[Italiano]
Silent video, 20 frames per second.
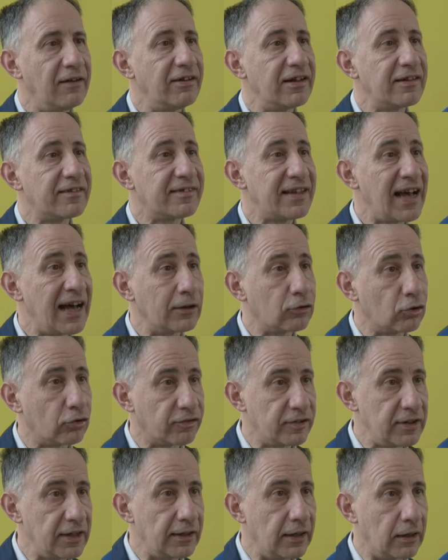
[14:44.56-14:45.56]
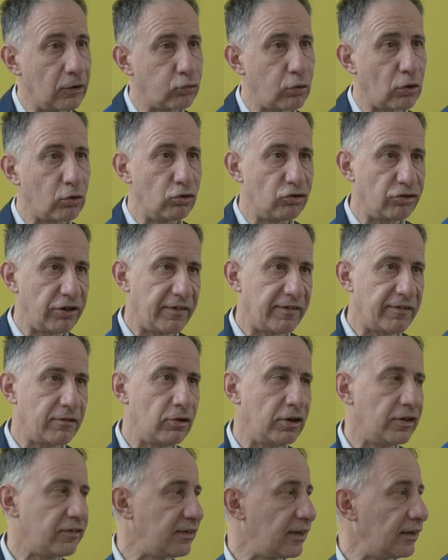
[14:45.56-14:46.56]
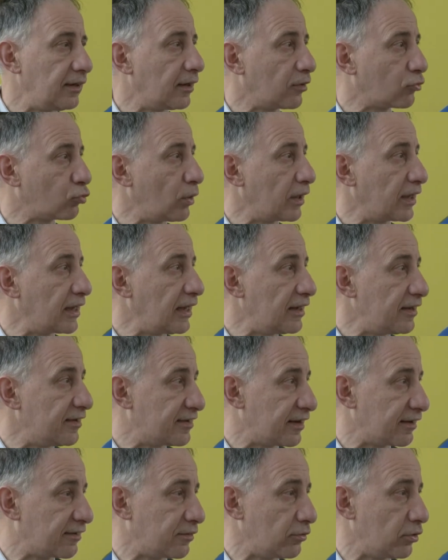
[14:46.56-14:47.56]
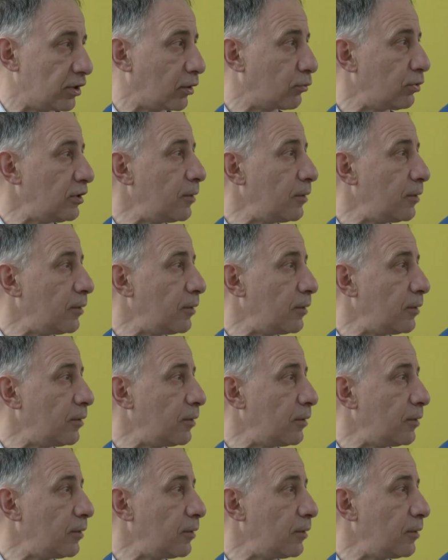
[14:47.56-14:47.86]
avanzato sia nella sua concezione sia nella sua realizzazione,